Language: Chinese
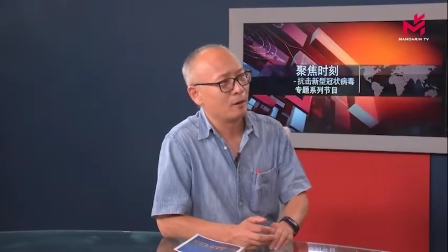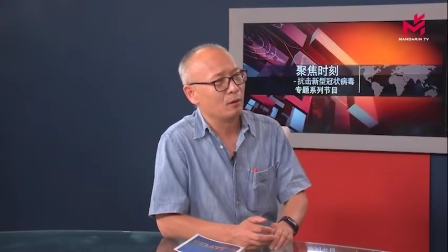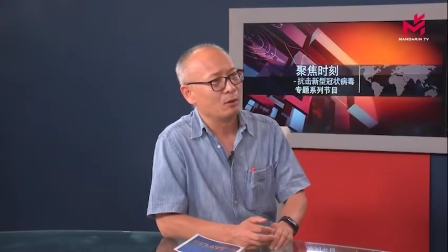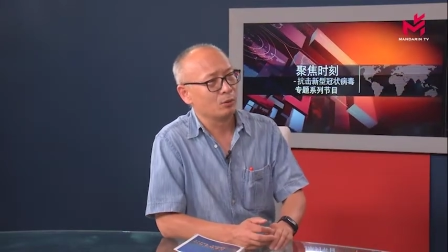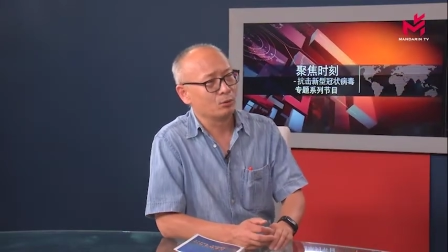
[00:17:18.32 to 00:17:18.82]

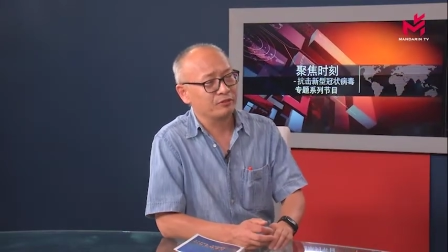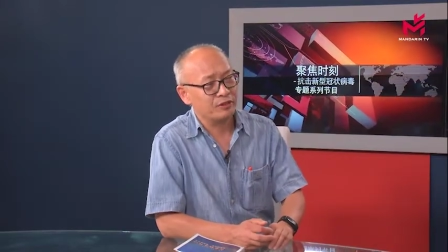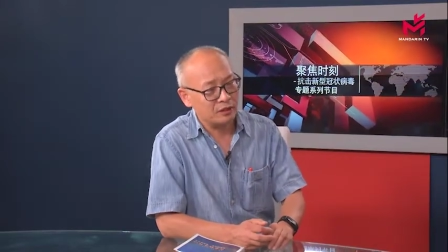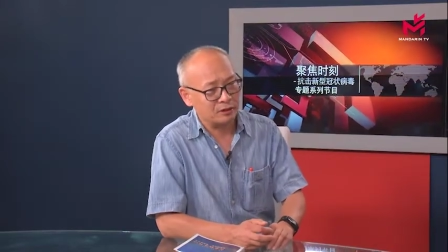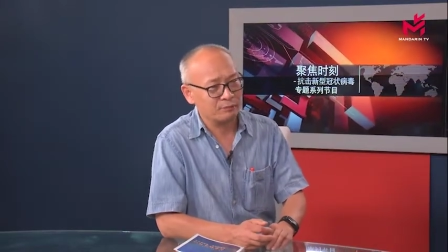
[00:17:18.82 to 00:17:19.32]
我觉得非
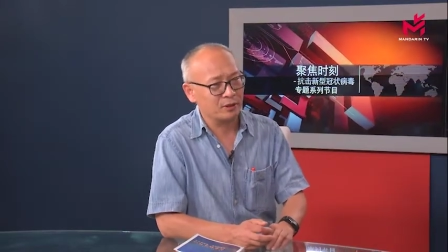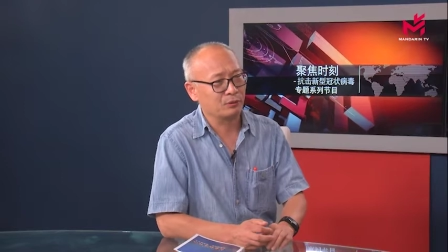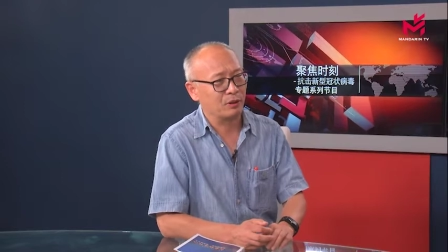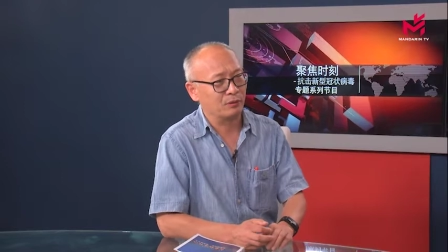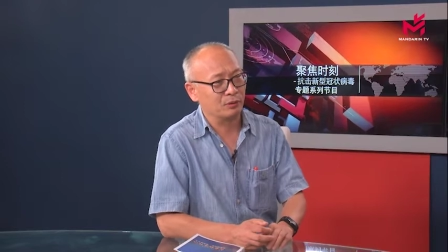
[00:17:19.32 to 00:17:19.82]
常的悲
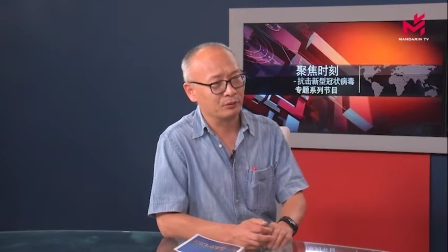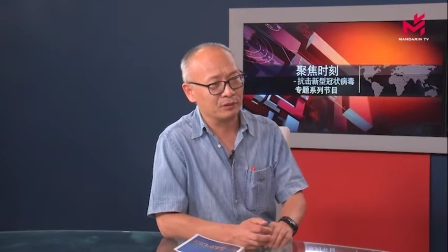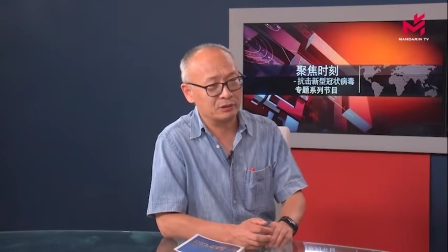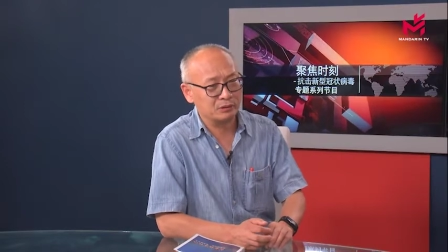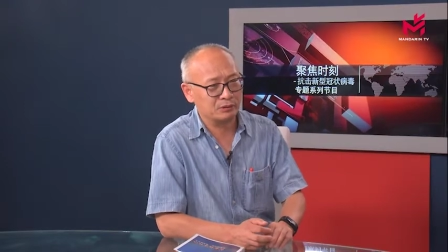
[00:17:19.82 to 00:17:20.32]
壮。我觉
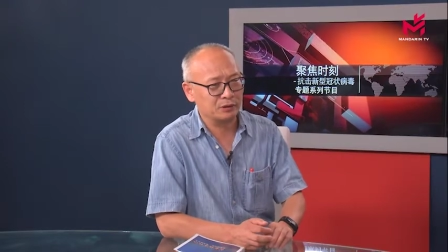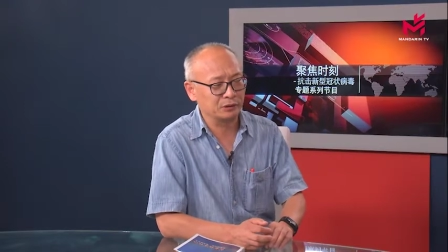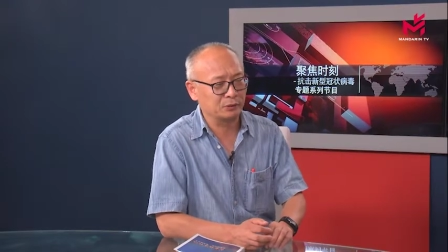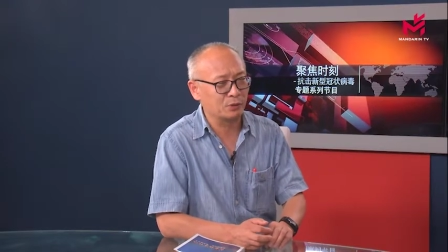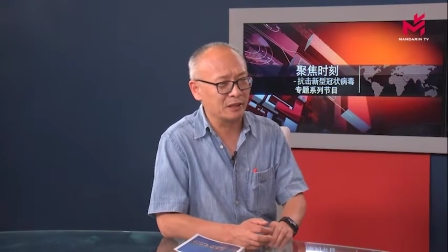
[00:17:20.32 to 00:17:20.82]
得就是说，
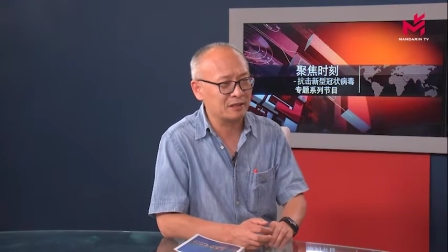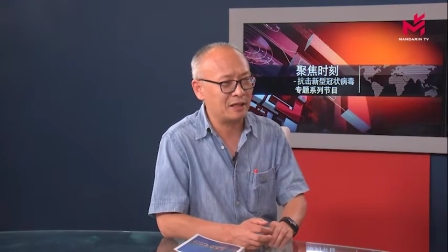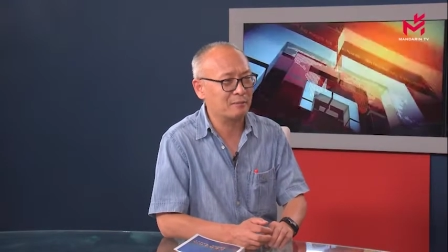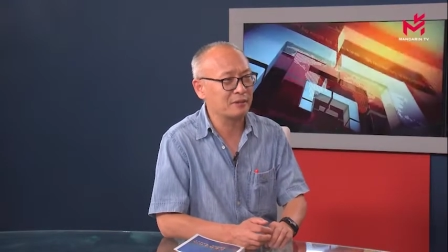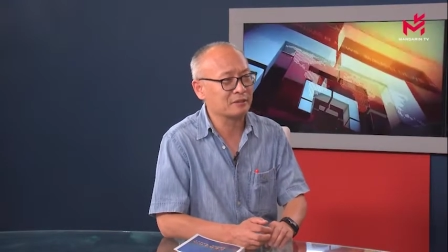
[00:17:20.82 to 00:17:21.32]
是我跟
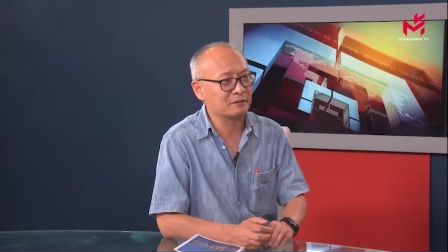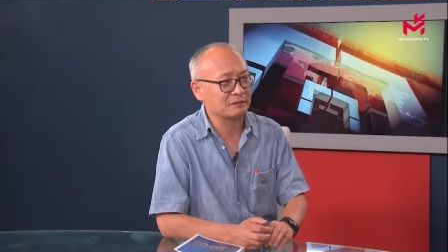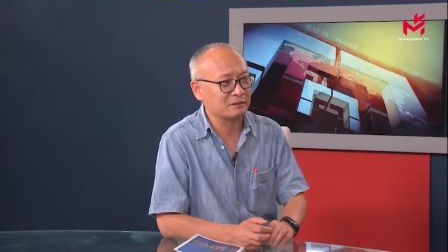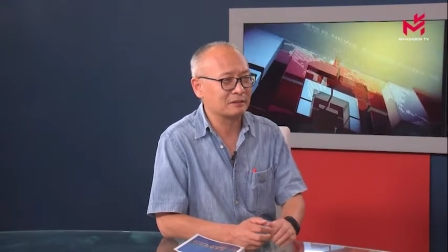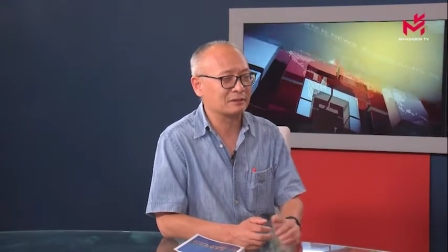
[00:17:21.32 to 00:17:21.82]
他们
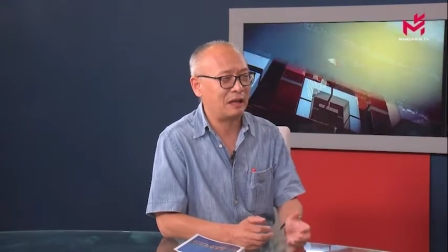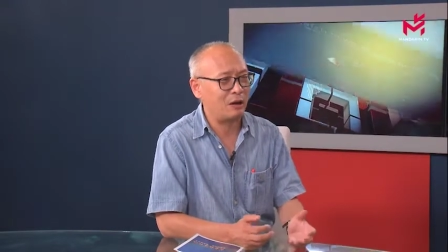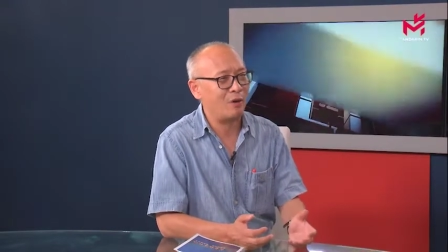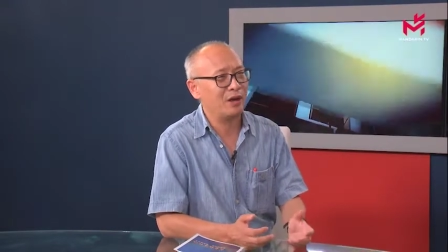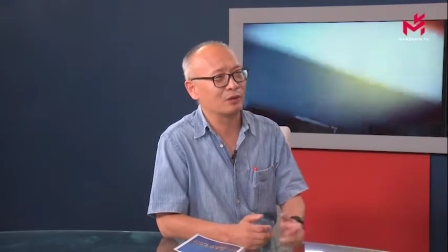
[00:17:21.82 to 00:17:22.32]
谈
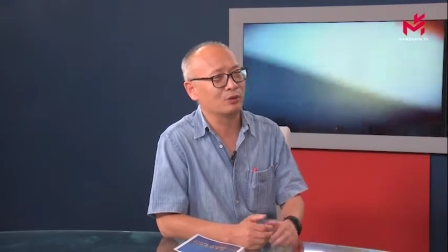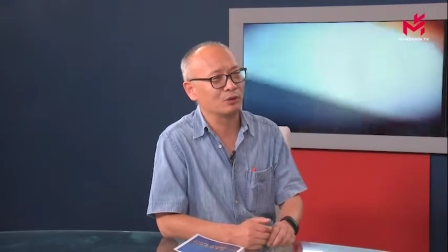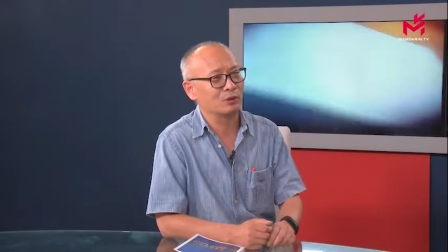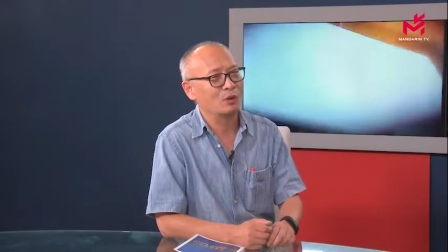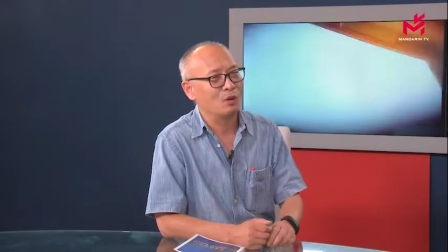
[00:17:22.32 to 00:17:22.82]
话以后
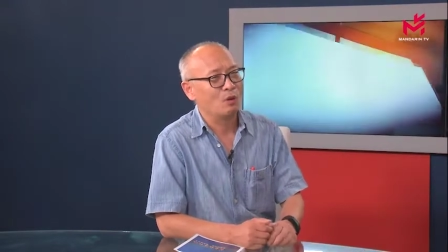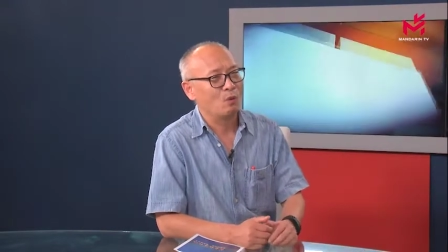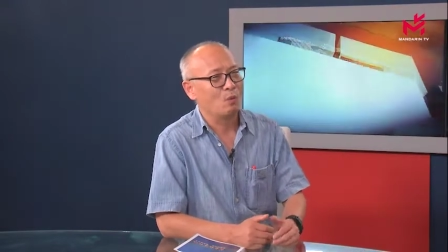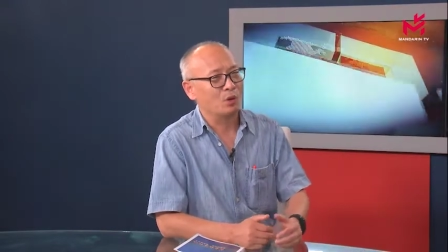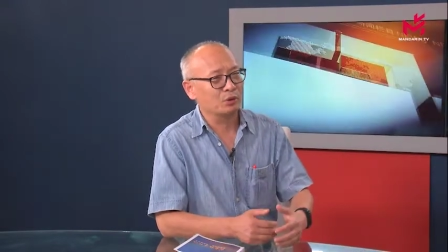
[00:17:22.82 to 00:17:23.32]
呢，
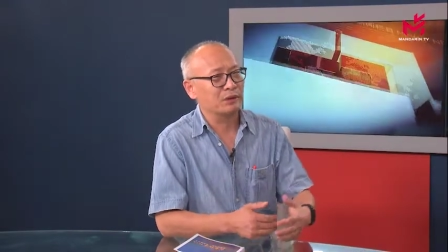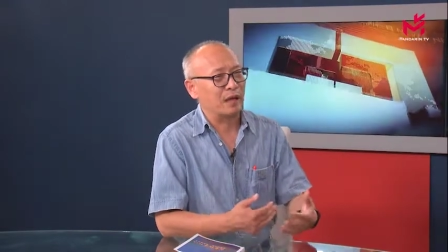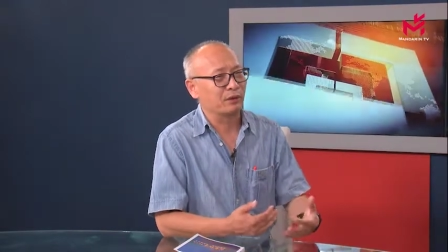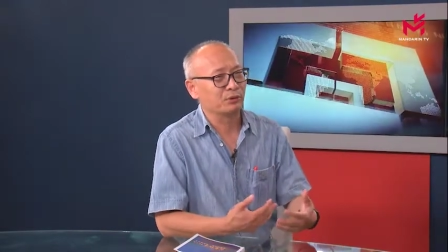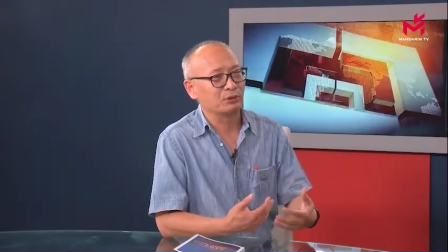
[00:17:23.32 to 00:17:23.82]
我都
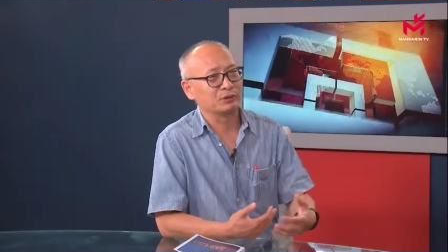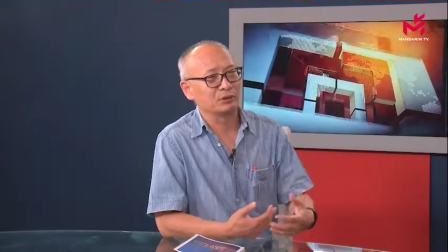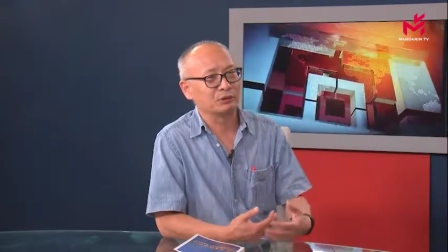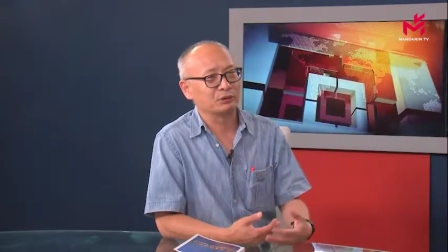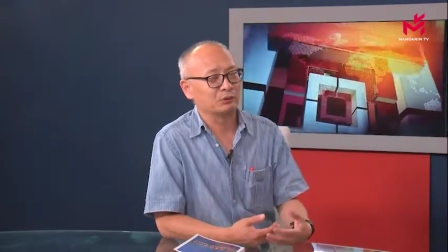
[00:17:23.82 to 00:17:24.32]
感到就
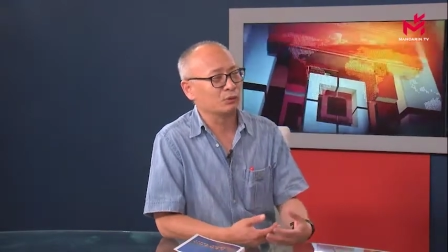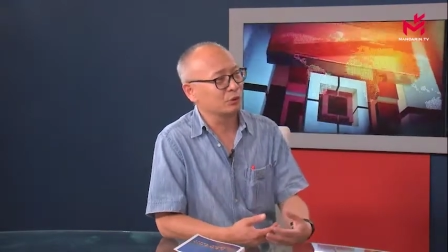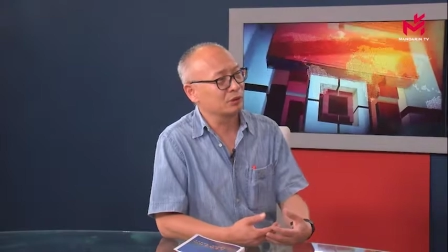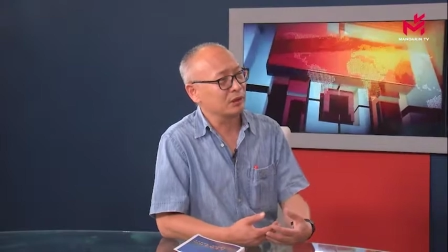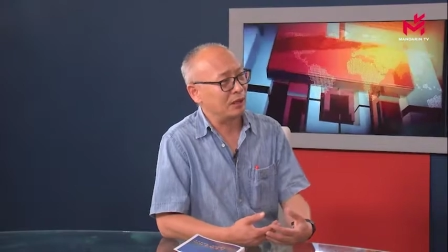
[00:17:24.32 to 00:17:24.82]
是，我
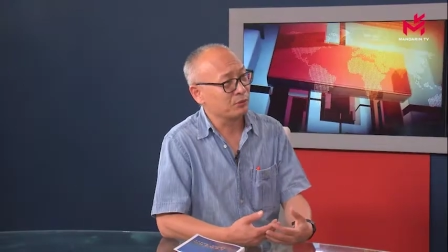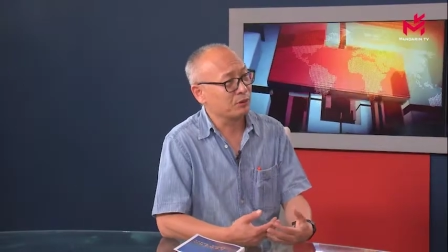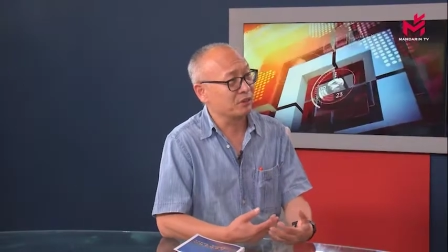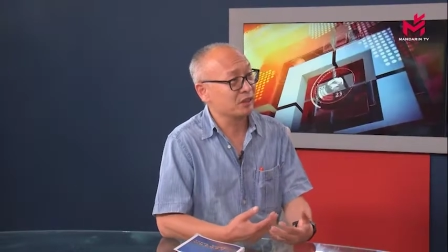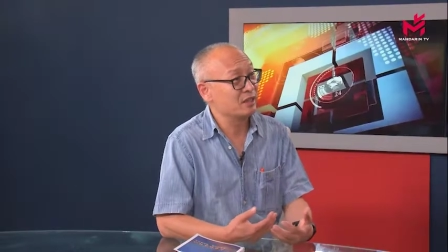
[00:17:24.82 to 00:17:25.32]
都感觉
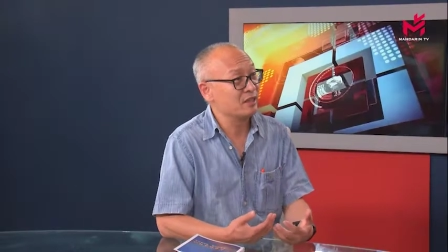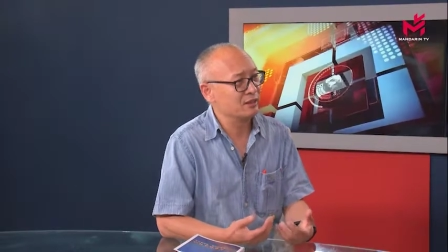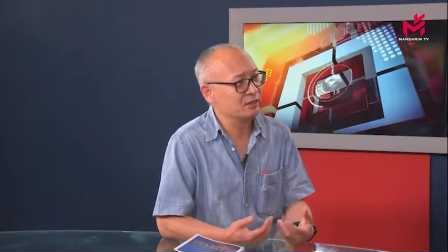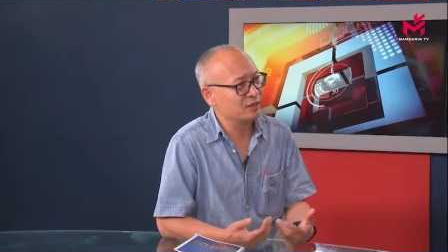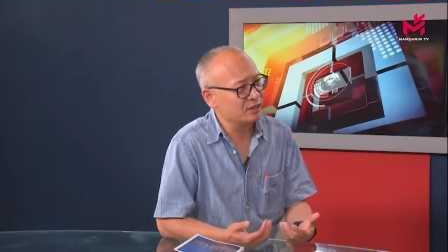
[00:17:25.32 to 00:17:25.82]
到身
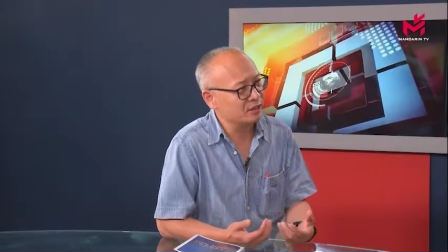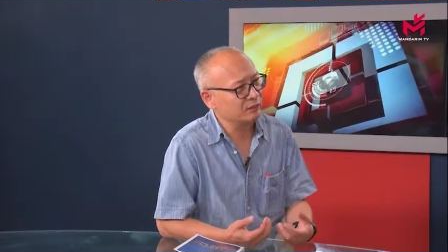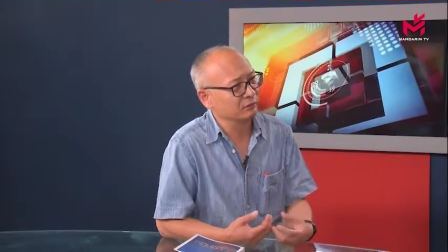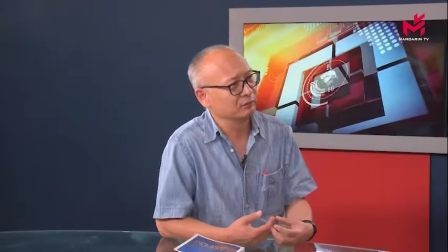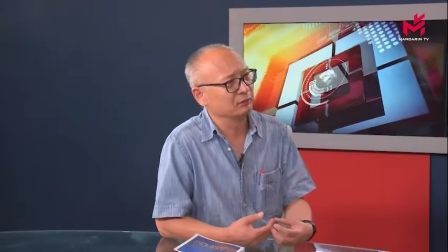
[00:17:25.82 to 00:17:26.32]
临其
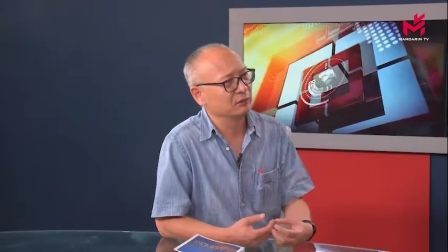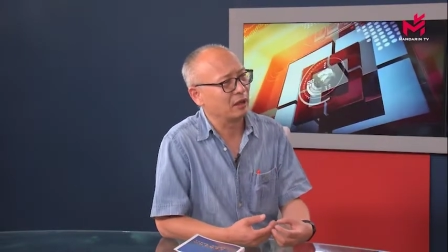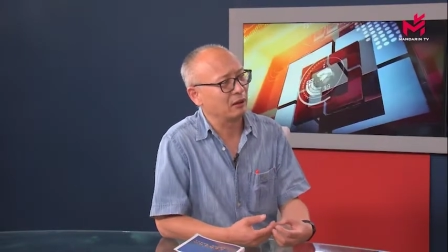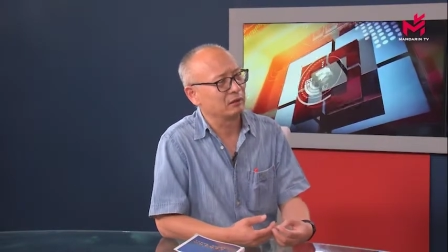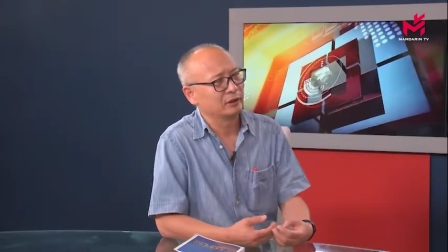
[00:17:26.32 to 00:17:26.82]
境啊，